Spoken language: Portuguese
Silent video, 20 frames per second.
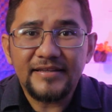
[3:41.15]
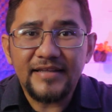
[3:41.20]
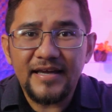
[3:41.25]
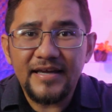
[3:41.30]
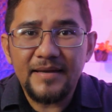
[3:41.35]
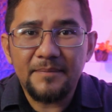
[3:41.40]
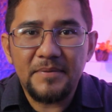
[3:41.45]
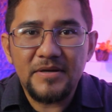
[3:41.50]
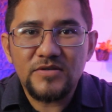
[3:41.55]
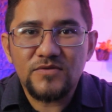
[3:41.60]
Tá
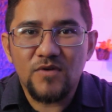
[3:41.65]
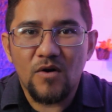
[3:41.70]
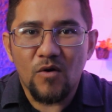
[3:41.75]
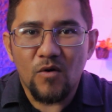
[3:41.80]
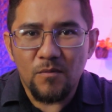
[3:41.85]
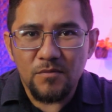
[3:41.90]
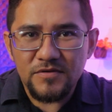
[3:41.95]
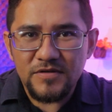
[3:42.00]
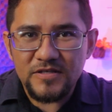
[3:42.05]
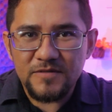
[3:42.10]
aí,
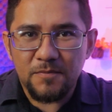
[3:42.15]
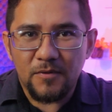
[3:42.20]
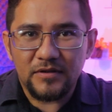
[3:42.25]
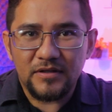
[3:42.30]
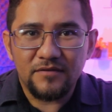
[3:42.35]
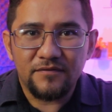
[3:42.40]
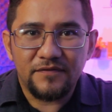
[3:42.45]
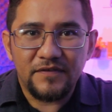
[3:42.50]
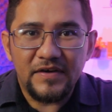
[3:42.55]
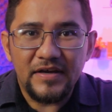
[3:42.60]
pessoal, como vocês
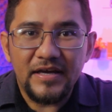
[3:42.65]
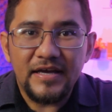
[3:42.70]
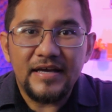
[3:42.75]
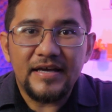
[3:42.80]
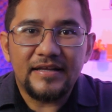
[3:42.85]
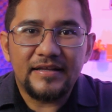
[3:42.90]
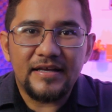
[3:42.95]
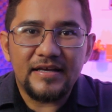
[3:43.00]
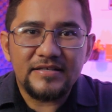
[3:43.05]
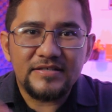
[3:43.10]
podem
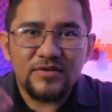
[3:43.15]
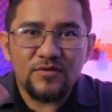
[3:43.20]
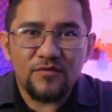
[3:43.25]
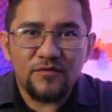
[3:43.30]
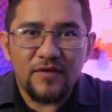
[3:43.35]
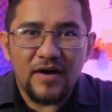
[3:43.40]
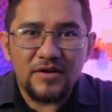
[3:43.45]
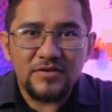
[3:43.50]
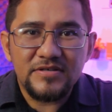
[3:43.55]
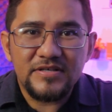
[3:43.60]
ver, né, são
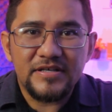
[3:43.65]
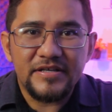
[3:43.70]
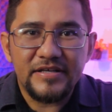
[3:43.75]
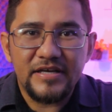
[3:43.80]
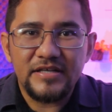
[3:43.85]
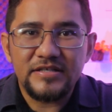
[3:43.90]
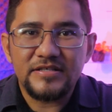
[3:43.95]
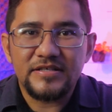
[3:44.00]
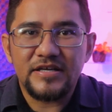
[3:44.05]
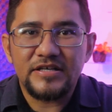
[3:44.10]
vários
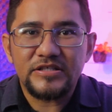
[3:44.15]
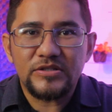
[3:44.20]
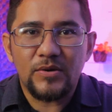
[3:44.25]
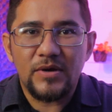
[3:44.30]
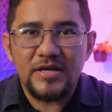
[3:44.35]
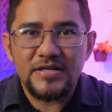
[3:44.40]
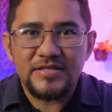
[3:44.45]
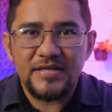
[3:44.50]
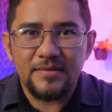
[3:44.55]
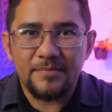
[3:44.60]
clientes que estão
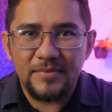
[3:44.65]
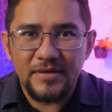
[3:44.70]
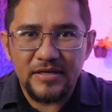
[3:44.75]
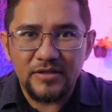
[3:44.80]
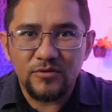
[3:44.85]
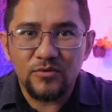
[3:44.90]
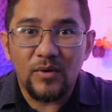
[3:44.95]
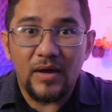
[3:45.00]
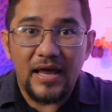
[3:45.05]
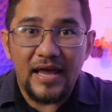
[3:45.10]

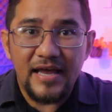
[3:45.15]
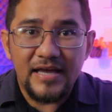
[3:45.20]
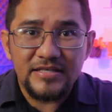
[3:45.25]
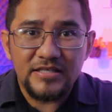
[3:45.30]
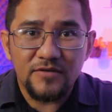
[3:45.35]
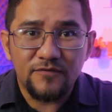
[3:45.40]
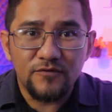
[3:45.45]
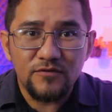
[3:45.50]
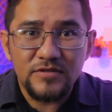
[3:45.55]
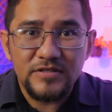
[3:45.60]
recebendo
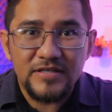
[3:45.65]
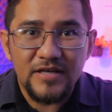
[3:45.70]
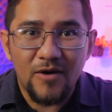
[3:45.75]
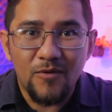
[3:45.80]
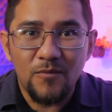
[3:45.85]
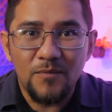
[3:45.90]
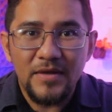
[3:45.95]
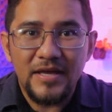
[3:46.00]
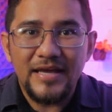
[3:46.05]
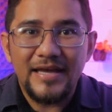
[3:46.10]
essa
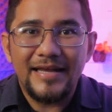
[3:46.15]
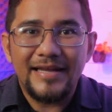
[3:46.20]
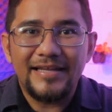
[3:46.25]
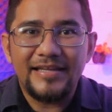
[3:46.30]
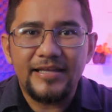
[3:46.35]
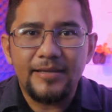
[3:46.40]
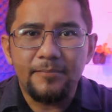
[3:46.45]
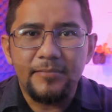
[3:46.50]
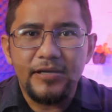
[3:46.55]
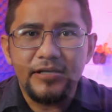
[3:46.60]
função
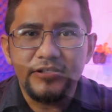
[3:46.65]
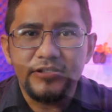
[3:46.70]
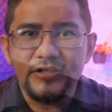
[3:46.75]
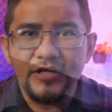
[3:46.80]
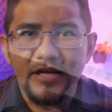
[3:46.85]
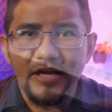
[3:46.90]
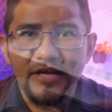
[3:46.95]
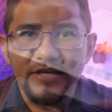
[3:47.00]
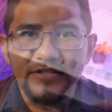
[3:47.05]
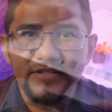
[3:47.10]

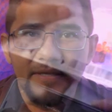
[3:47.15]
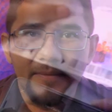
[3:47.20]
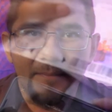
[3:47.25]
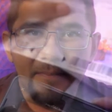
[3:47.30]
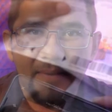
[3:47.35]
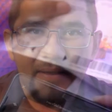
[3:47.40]
limite extra